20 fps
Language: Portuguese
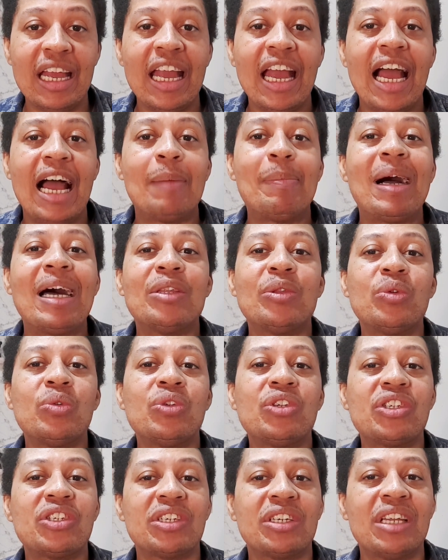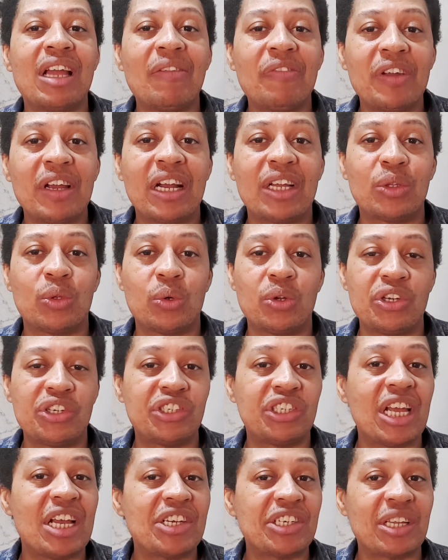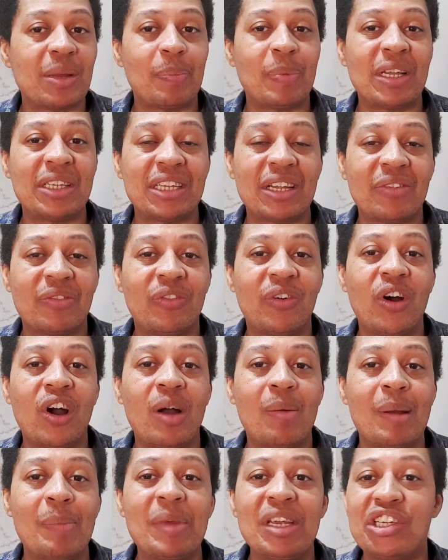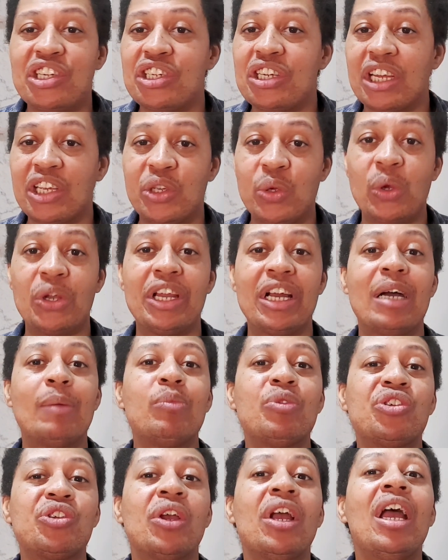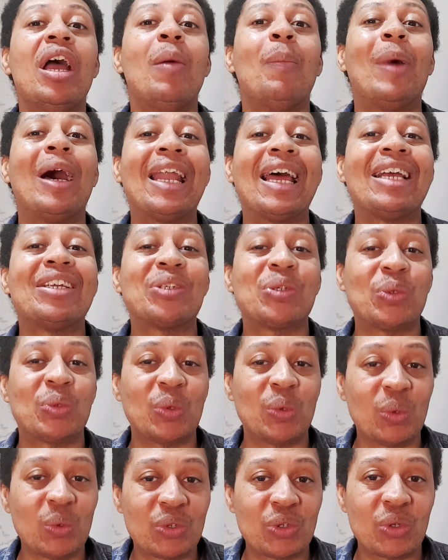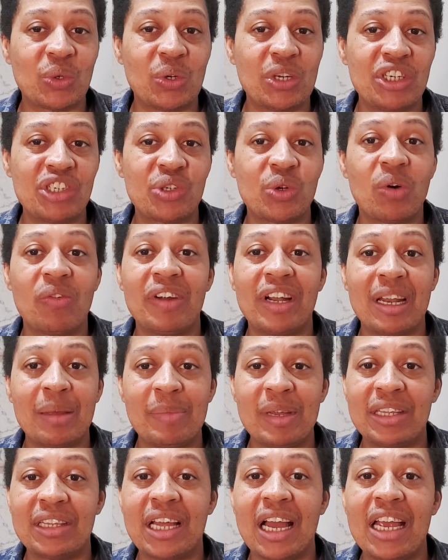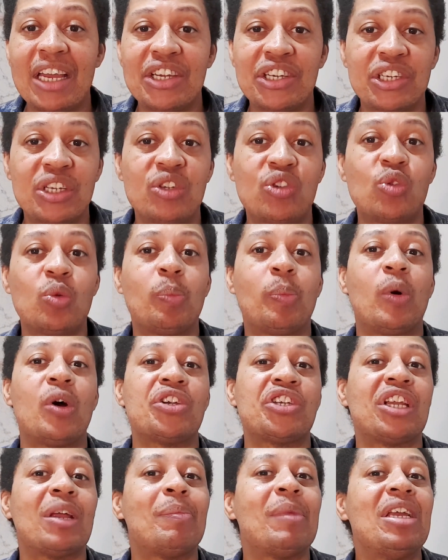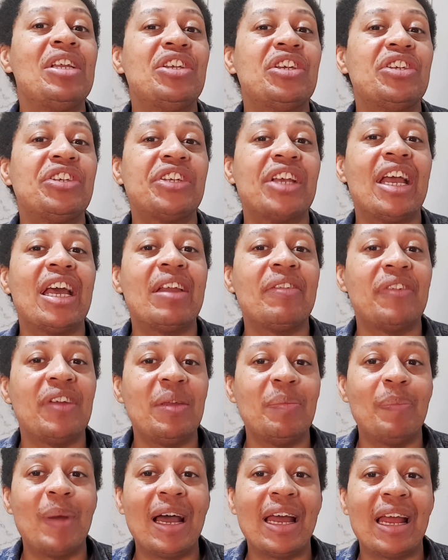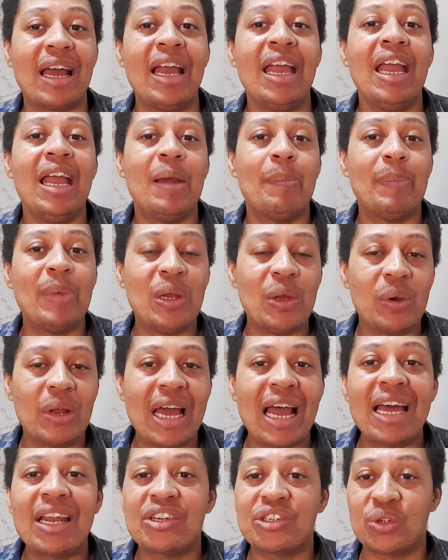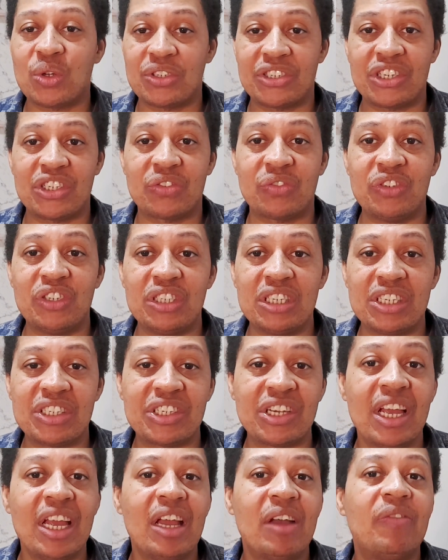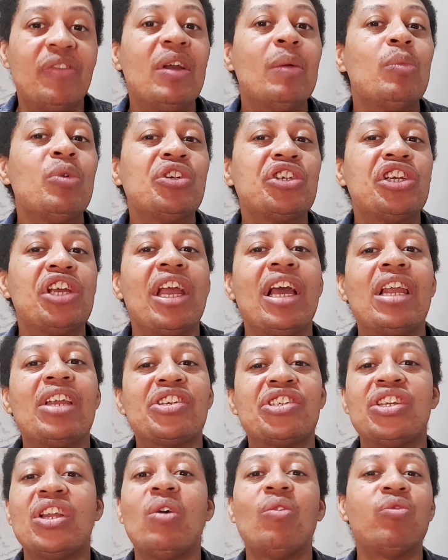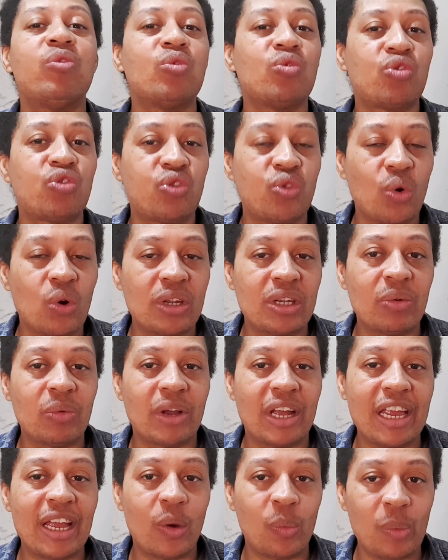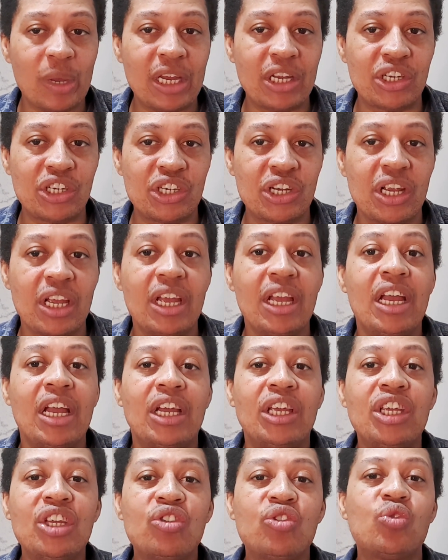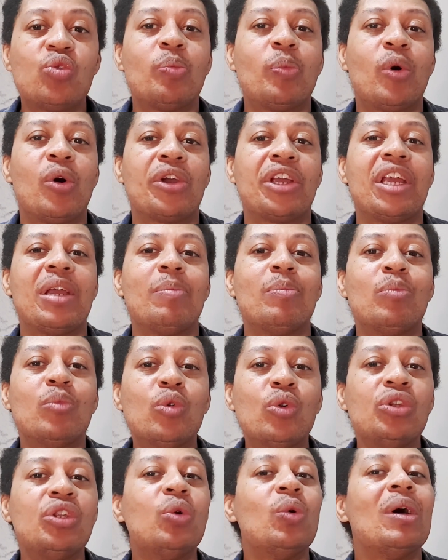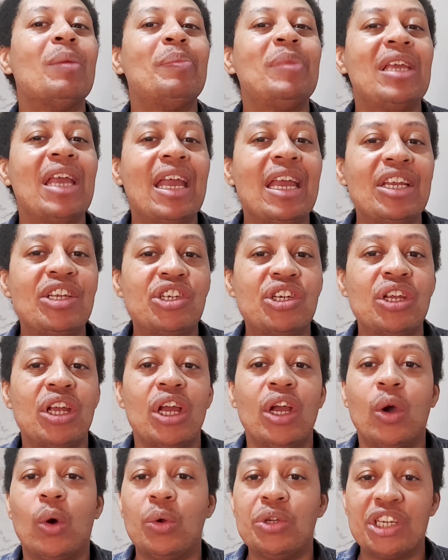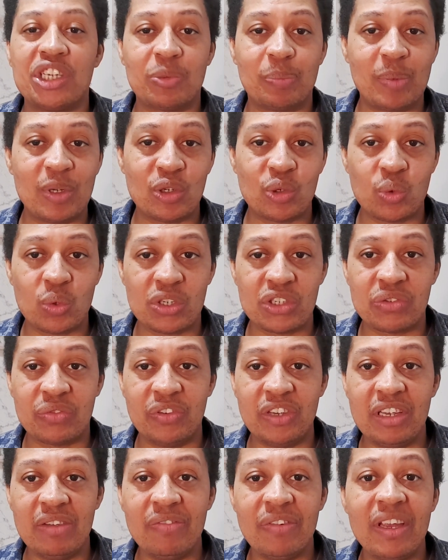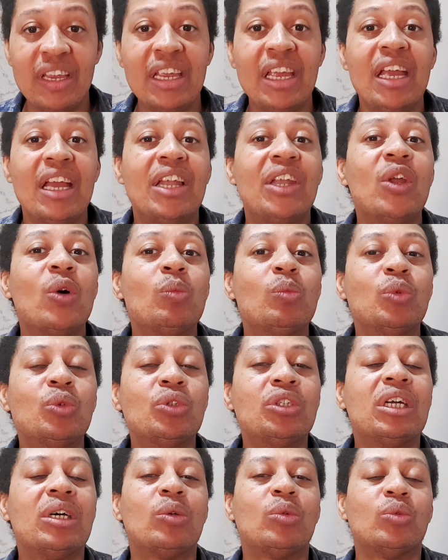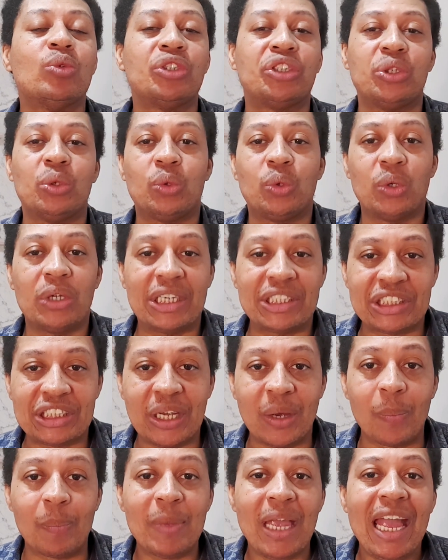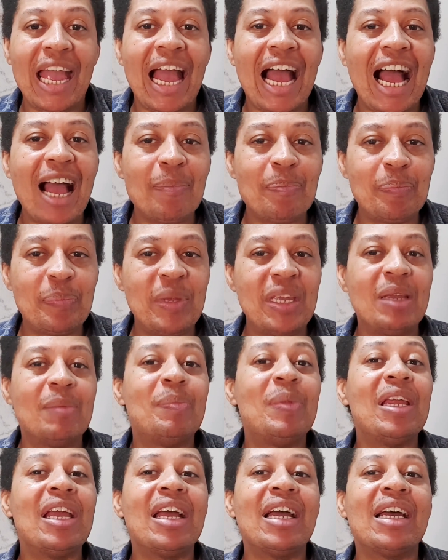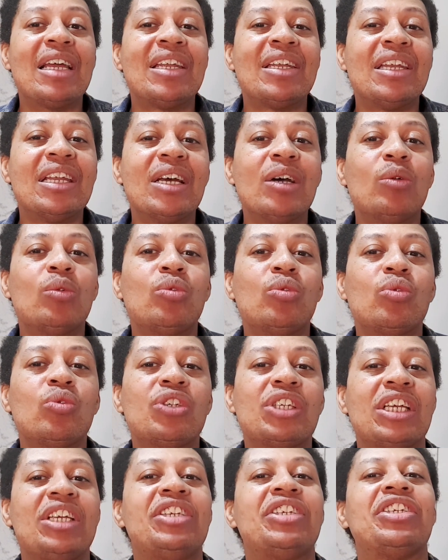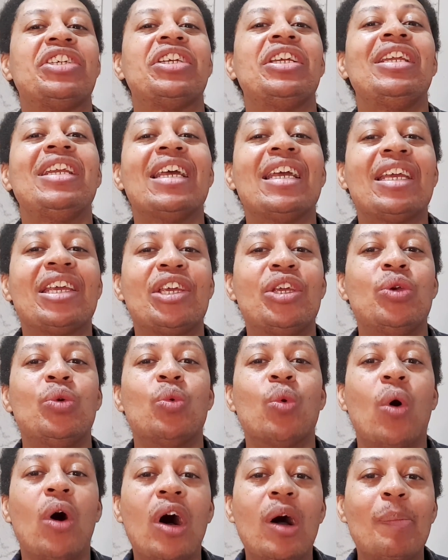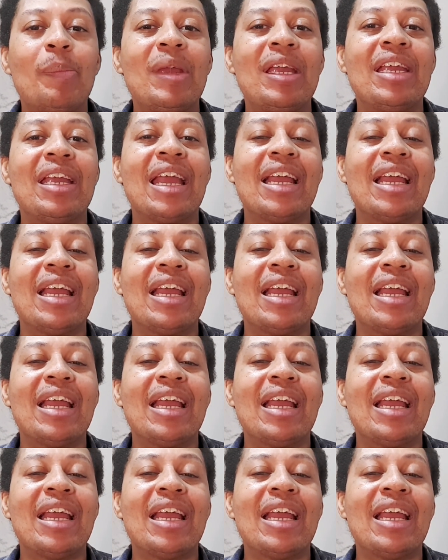Amados navegadores desta plataforma, à medida que olhamos para as soluções governamentais que supostamente servem para melhorar as nossas vidas, vemos que elas não funcionam realmente. Isso porque muda o ambiente onde as pessoas vivem, não muda o seu coração. A Bíblia não nos ensina que o homem é